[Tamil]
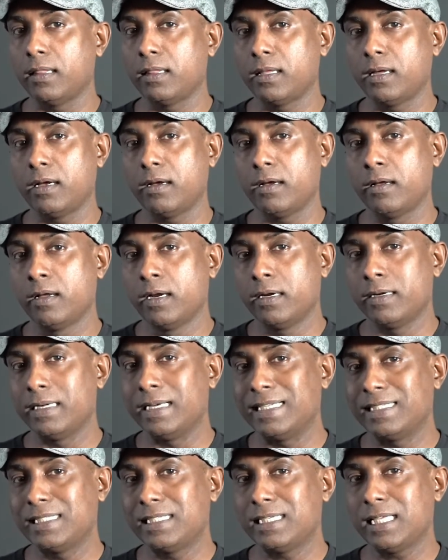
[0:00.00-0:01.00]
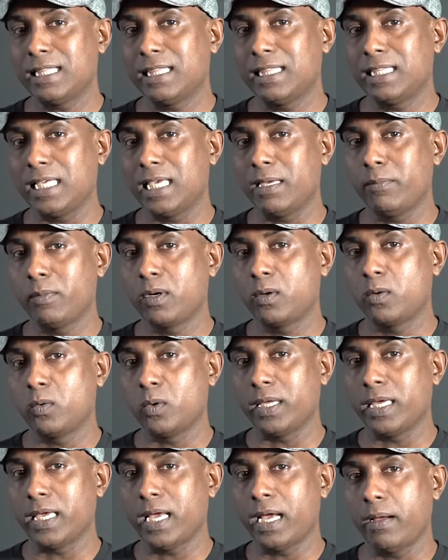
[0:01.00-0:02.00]
அந்த டிஸ்னி
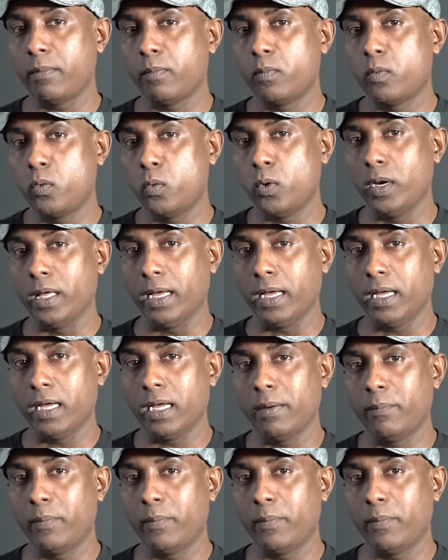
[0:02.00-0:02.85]
தீமுக்குரிய மூடை